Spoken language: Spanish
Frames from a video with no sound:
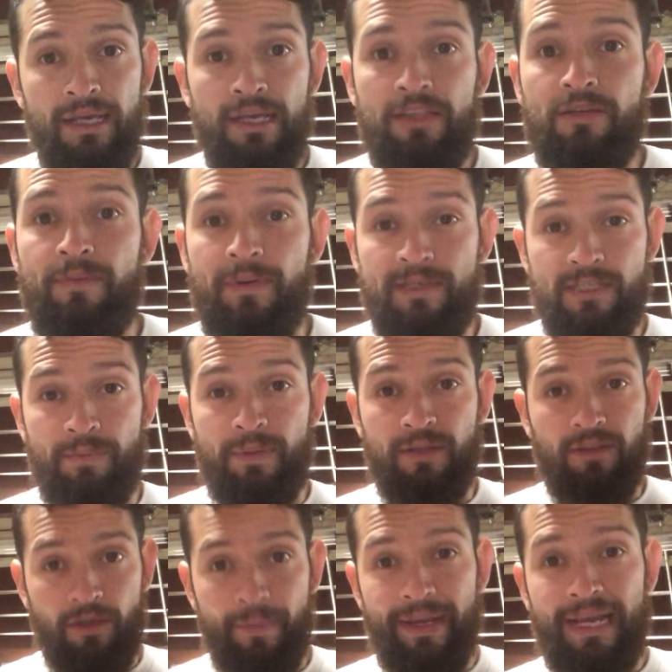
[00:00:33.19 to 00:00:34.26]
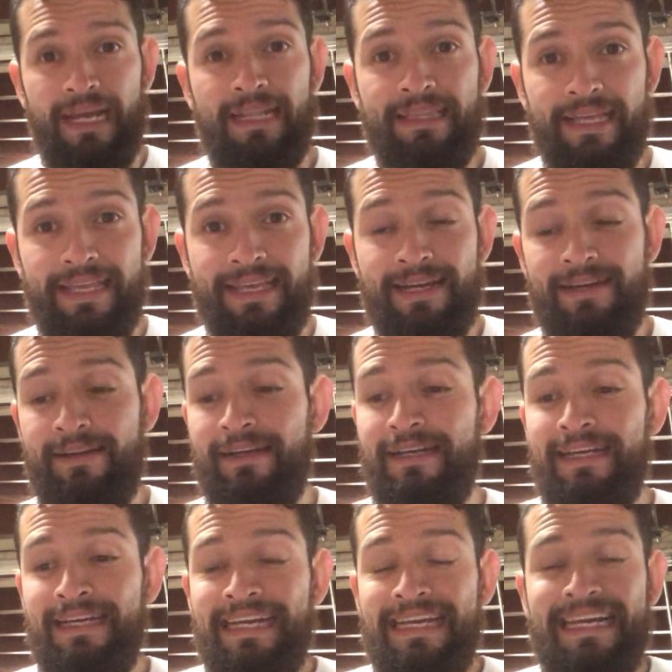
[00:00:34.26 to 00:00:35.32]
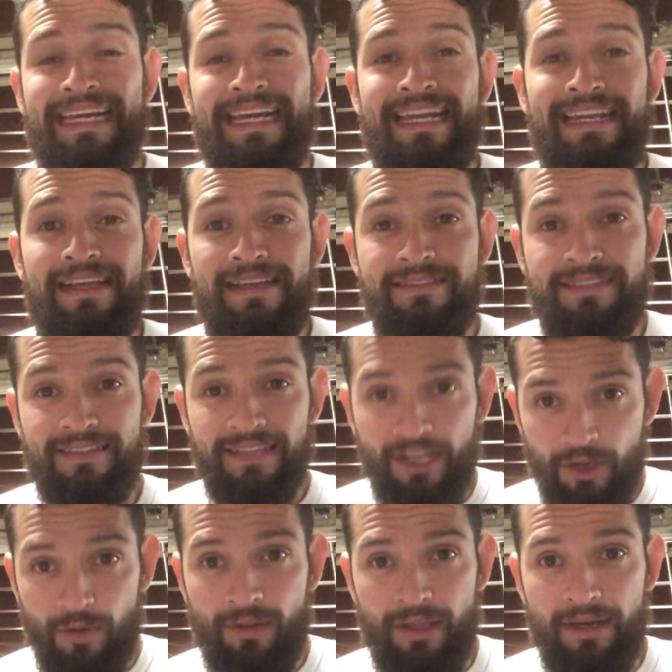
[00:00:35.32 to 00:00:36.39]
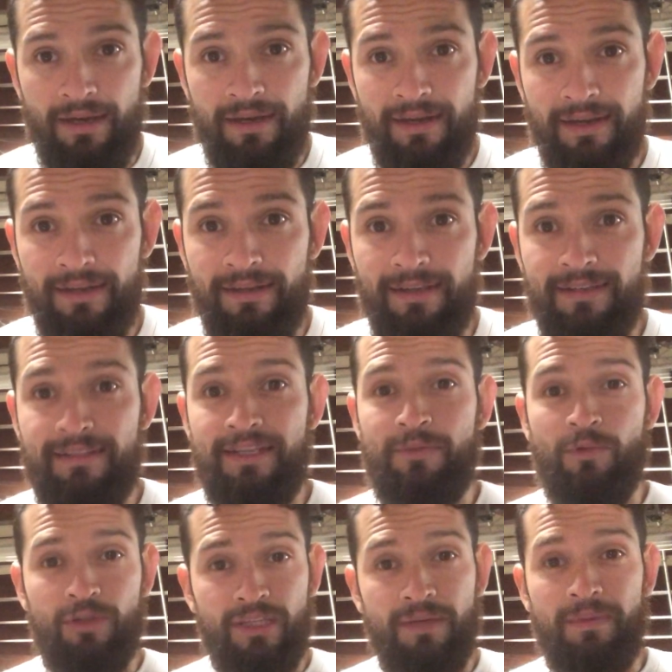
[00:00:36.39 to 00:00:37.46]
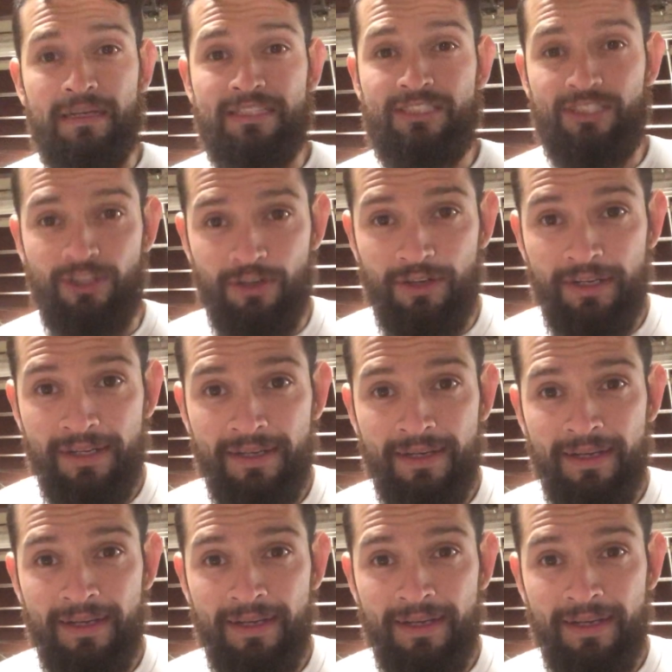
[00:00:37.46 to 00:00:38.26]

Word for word: Esto va a ser para toda mi gente allá que necesita ayuda, necesitan motivación